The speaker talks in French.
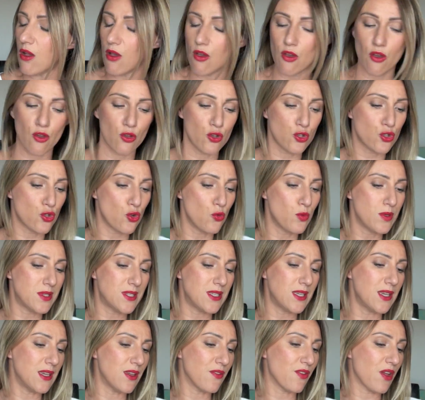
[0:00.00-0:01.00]
Euh,
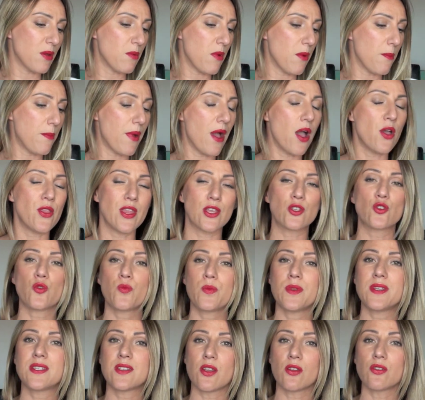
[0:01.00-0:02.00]
celui-ci est vraiment pas un
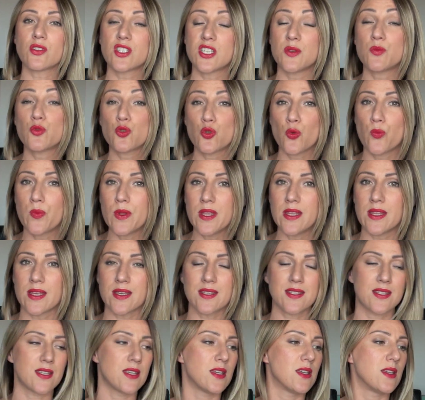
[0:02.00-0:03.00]
assouplissant type soupline,
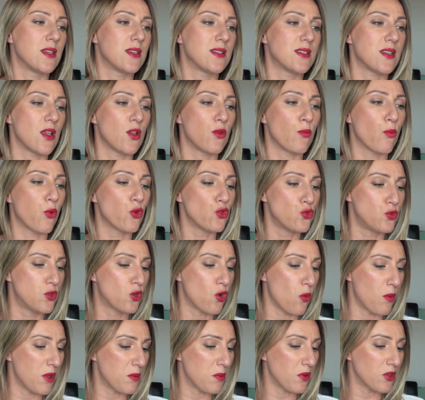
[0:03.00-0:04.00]
hein. c'est un produit
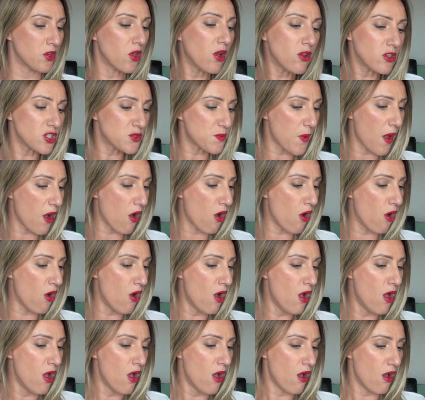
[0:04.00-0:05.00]
complètement transparent.